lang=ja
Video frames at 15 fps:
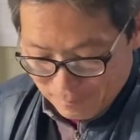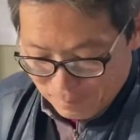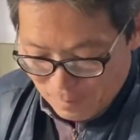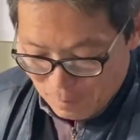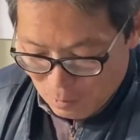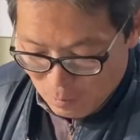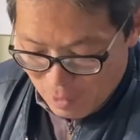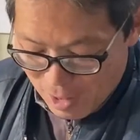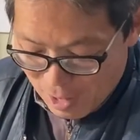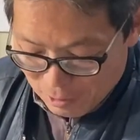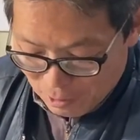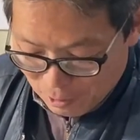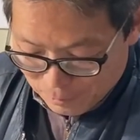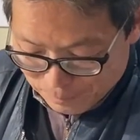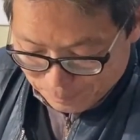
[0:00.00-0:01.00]
でもまああ
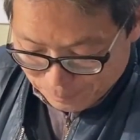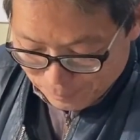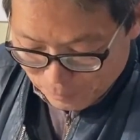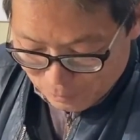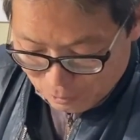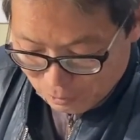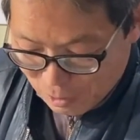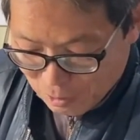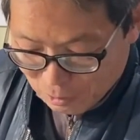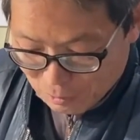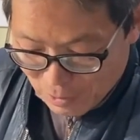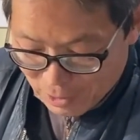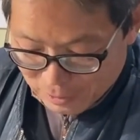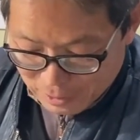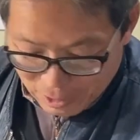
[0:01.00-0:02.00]
の言うてること
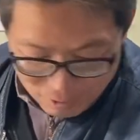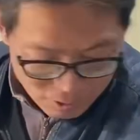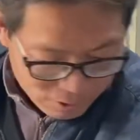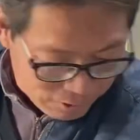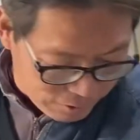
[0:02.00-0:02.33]
分かったやろ、うん、